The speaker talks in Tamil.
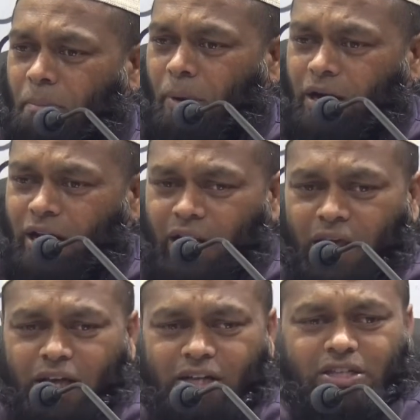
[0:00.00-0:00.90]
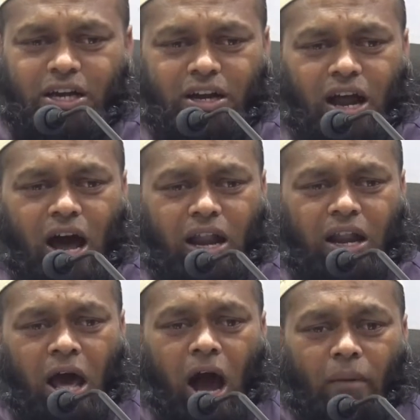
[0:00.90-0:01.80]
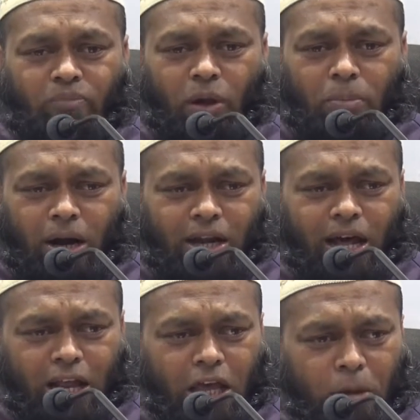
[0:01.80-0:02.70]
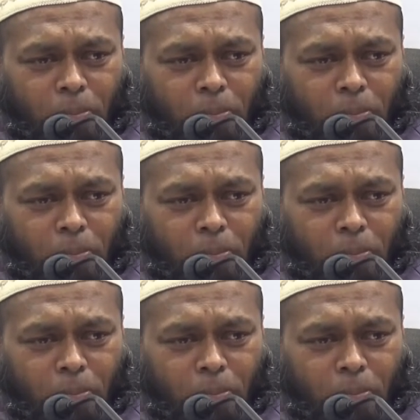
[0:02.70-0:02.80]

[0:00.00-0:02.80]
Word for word: மன்னரைக்கு சென்றால் அந்த மன்னரையை